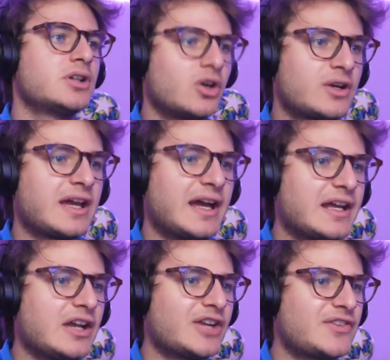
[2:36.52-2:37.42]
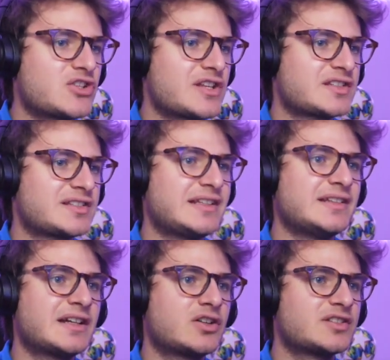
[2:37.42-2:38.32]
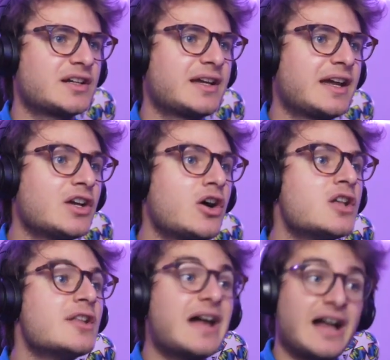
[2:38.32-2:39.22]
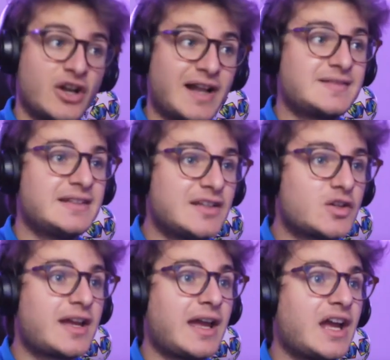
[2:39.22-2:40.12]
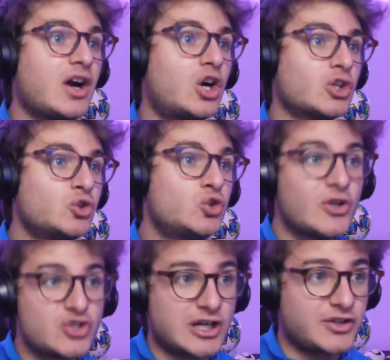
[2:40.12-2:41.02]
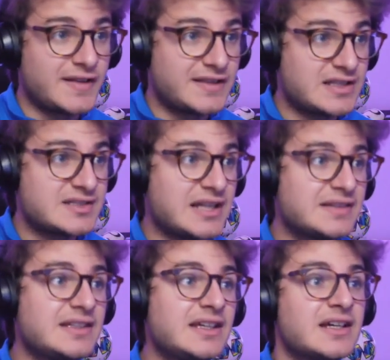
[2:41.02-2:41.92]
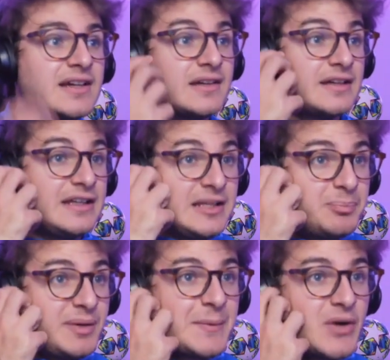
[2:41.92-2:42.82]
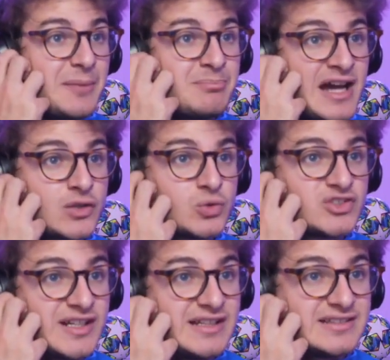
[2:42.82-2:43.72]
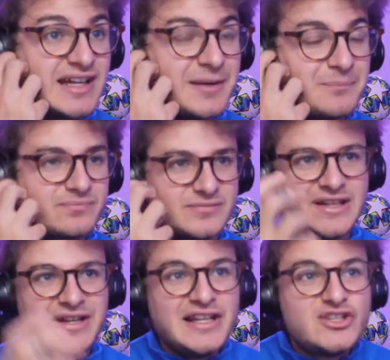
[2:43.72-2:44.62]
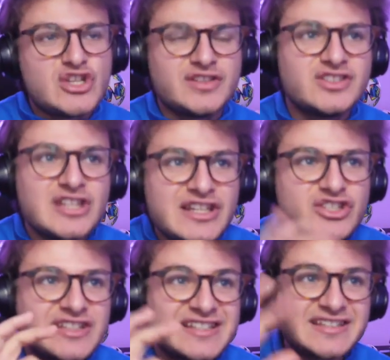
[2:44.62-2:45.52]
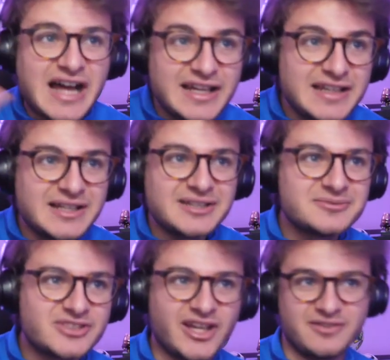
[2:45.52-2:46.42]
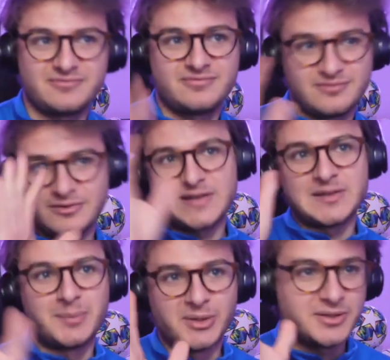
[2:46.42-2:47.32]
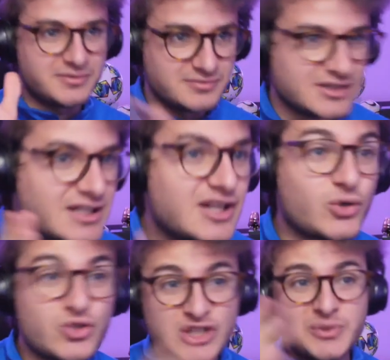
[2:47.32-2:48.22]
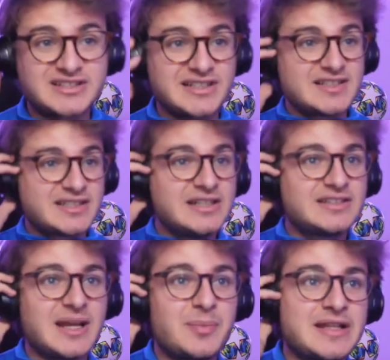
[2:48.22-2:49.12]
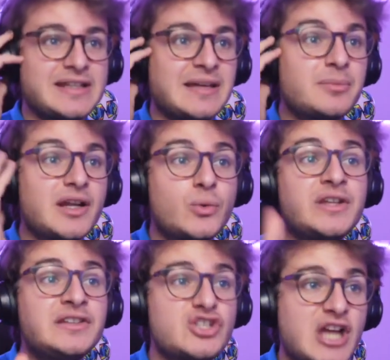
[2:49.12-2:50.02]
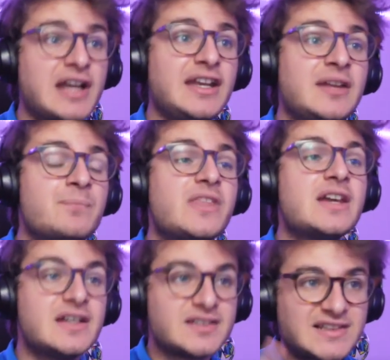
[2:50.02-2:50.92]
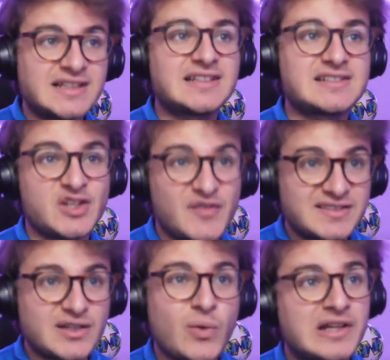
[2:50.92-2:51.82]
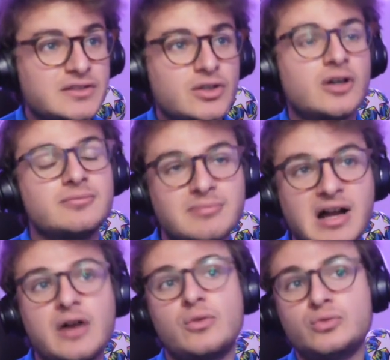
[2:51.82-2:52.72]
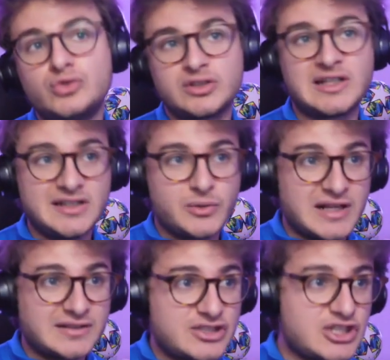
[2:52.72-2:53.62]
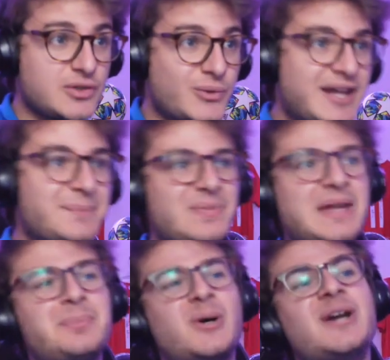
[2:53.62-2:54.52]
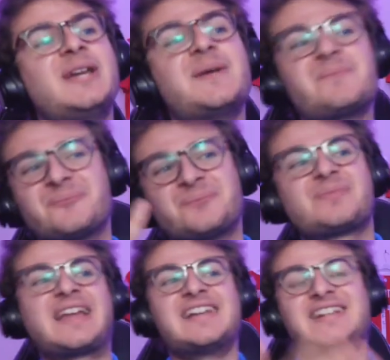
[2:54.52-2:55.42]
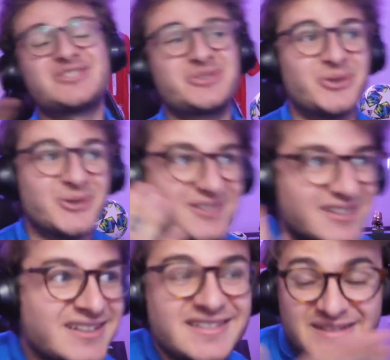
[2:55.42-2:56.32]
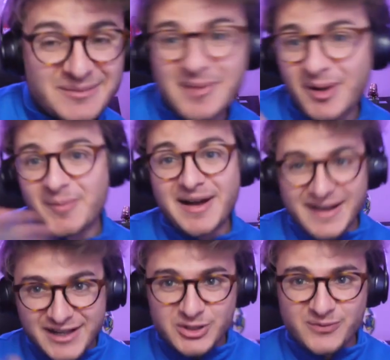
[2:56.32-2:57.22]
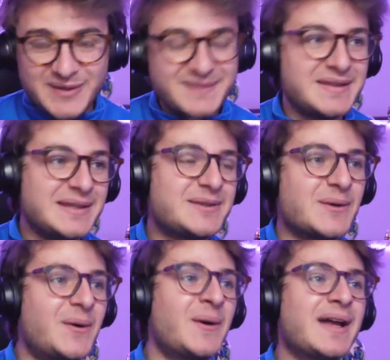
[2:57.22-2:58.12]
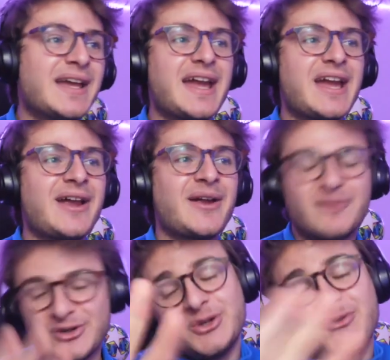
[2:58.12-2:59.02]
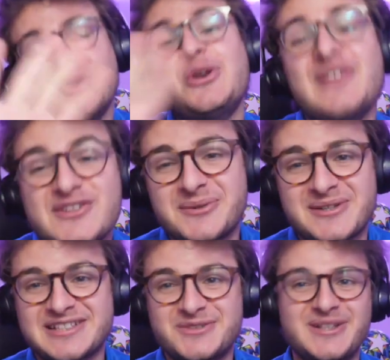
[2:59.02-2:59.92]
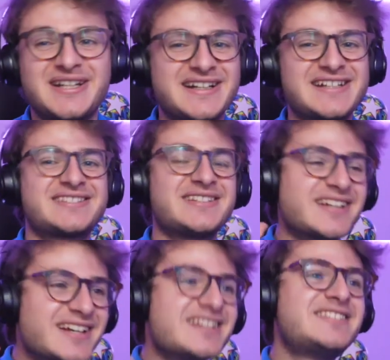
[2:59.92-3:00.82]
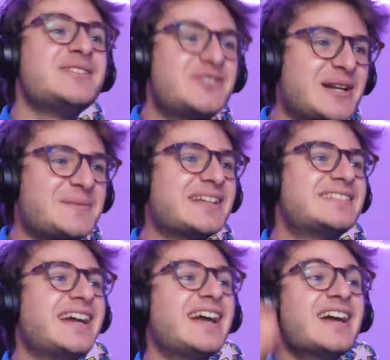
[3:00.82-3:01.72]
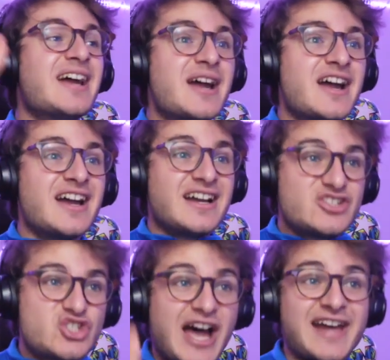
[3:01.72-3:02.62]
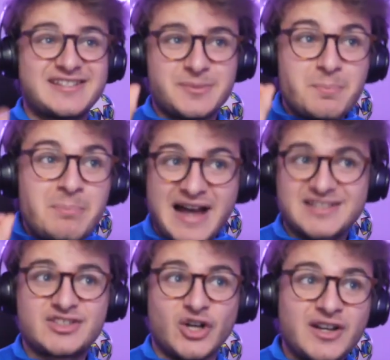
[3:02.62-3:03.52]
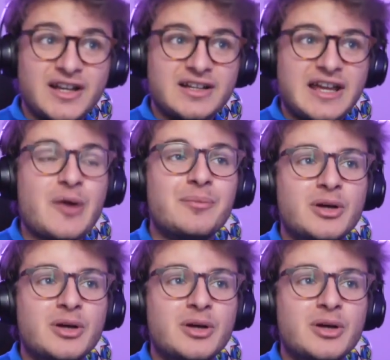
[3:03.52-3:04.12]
Ok, allora faccio la stessa identica cosa anche io. Allora, ti dico che ho due giocatori interessanti. Il primo è Marcus Ritter del Liechtenstein, cioè guarda un po'. Sì. Con 5 stelle skill, 3 pile debole, 15 anni, 76-94, ma un totale di 45. E poi adesso, meno male che ti ho avvertito, e voglio, voglio vincere questa sfida, ragazzi, sinceramente. Charles Masson, che è un